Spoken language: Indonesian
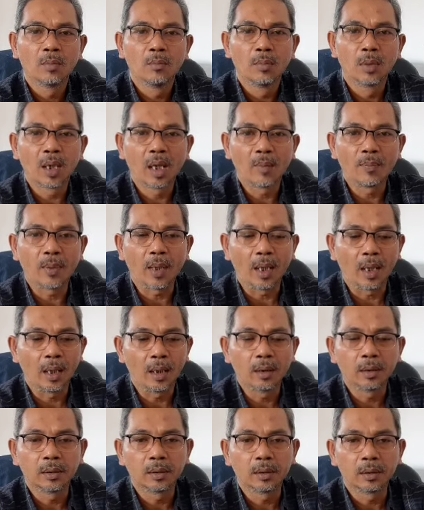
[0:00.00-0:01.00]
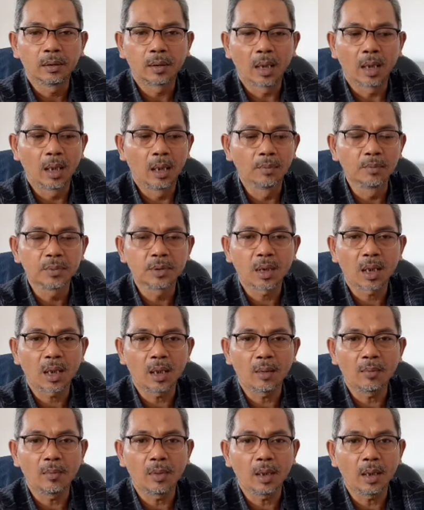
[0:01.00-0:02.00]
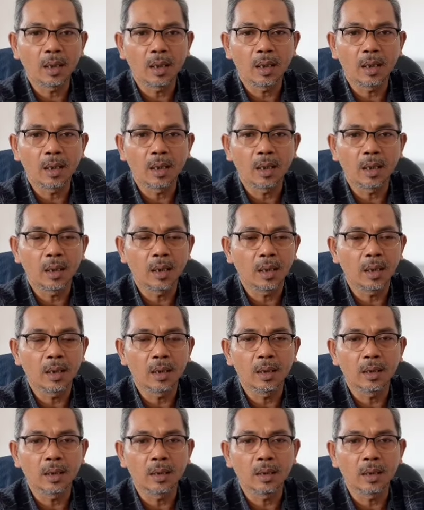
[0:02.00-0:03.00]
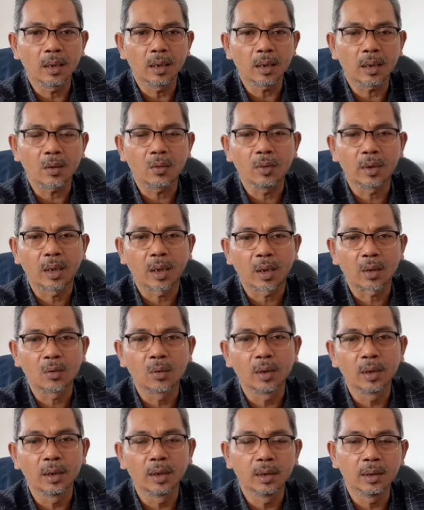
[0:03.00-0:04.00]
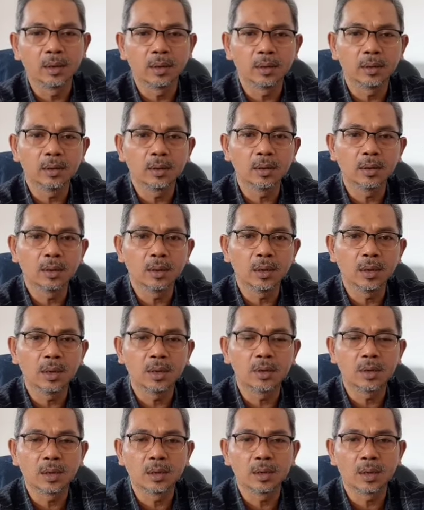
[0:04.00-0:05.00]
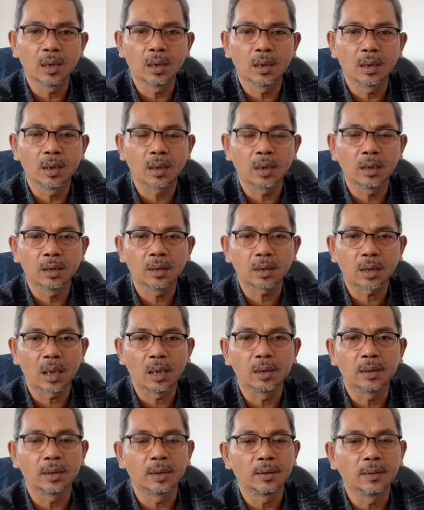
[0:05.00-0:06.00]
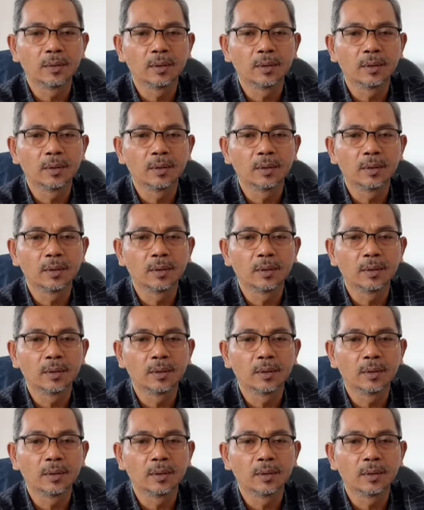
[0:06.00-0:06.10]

Mengapa? Dalam ceramah Roy Gerung ini isinya ngeri sekali.